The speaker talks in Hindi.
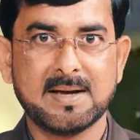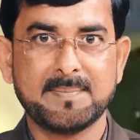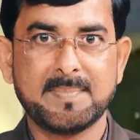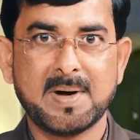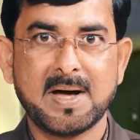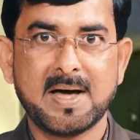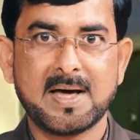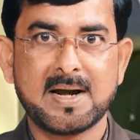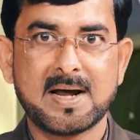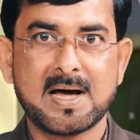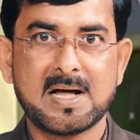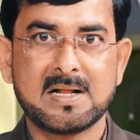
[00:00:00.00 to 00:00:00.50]
है
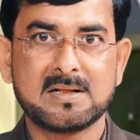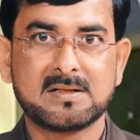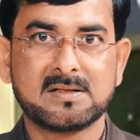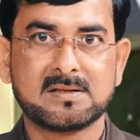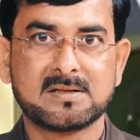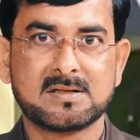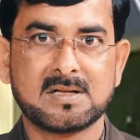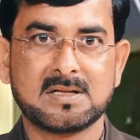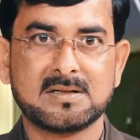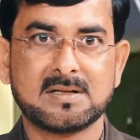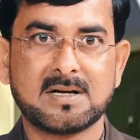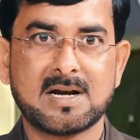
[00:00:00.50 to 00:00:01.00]
बहरहाल
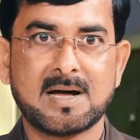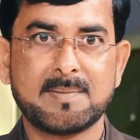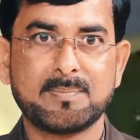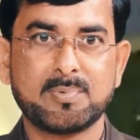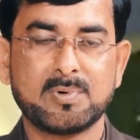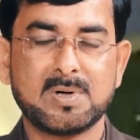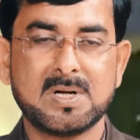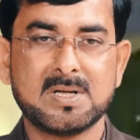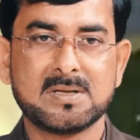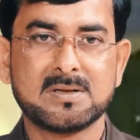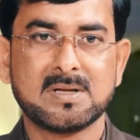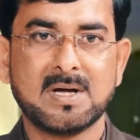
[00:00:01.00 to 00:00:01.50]
संदना
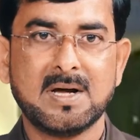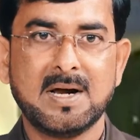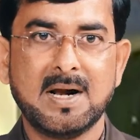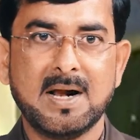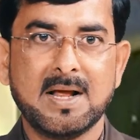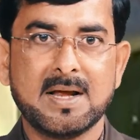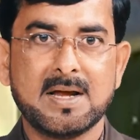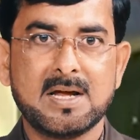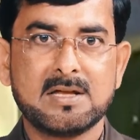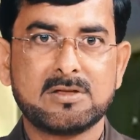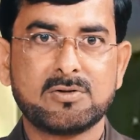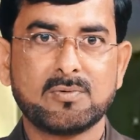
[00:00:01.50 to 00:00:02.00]
पुलिस
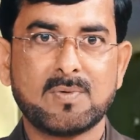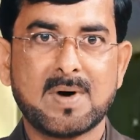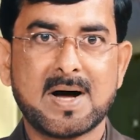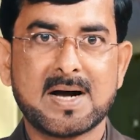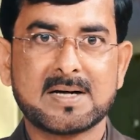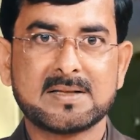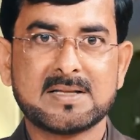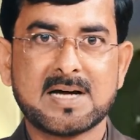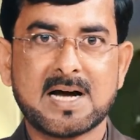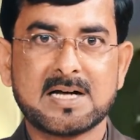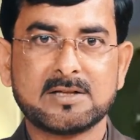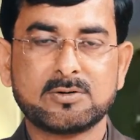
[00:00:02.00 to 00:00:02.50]
इस
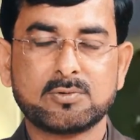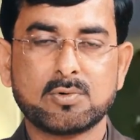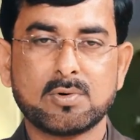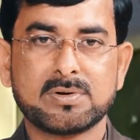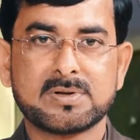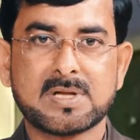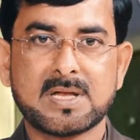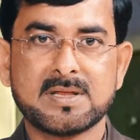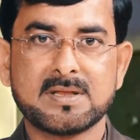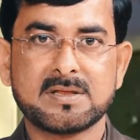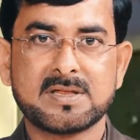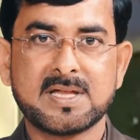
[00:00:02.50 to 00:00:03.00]
वारदात को
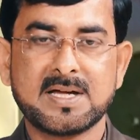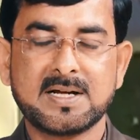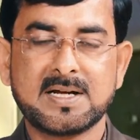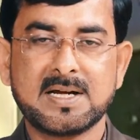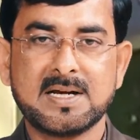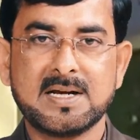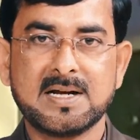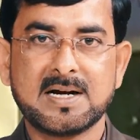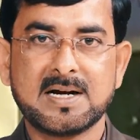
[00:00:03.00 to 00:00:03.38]
संशय की